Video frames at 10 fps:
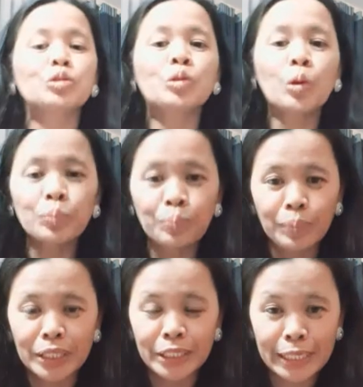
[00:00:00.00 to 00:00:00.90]
Don't
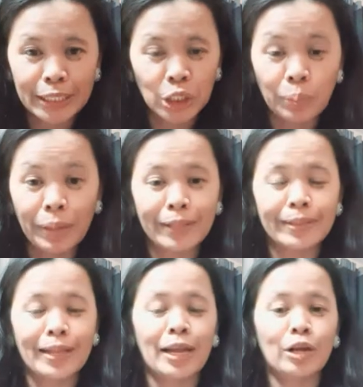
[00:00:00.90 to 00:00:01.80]
be
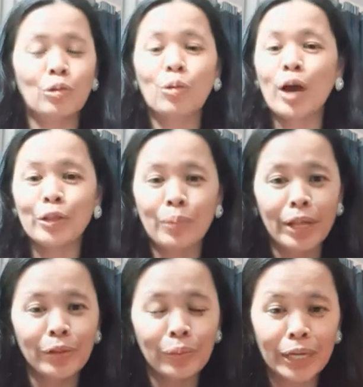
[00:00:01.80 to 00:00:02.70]
judgmental kung ano man
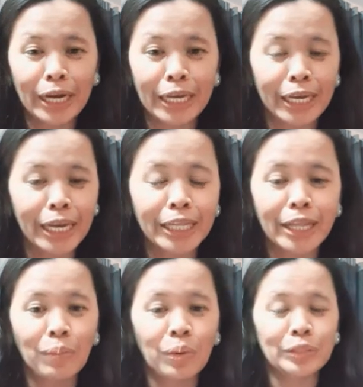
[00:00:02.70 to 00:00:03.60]
yung nakikita
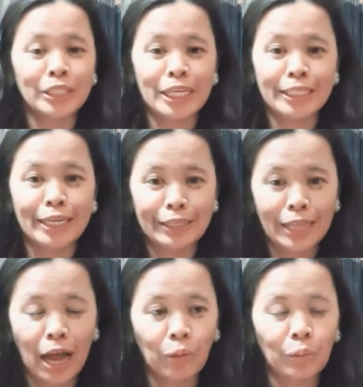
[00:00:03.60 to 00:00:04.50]
mo sa isang
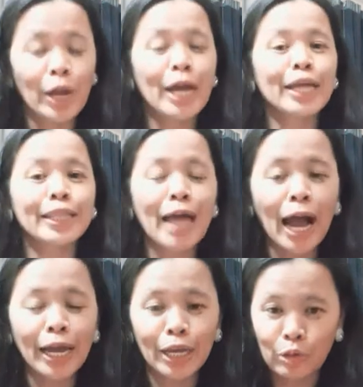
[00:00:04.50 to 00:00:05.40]
tao
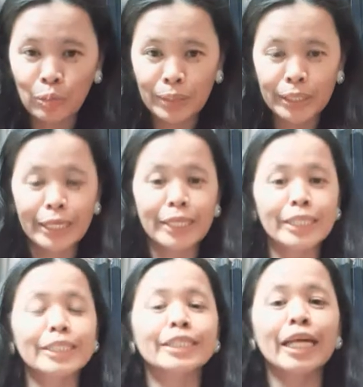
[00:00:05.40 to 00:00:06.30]
dahil kung minsan
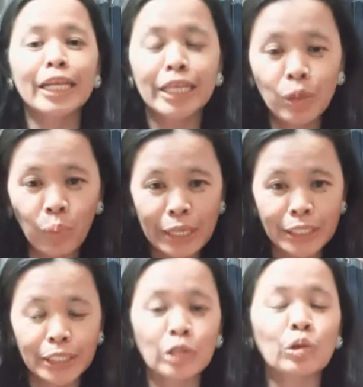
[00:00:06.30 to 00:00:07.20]
is
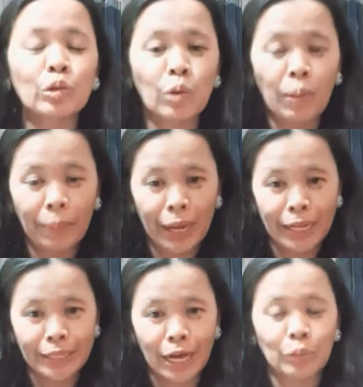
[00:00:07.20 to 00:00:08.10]
sa totoong
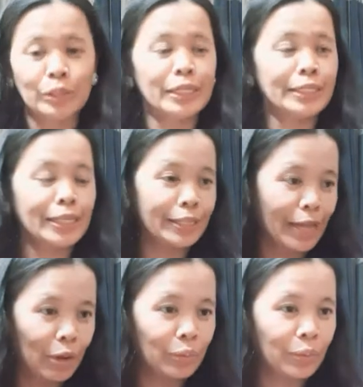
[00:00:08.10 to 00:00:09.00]
pagkatao ng isang tao.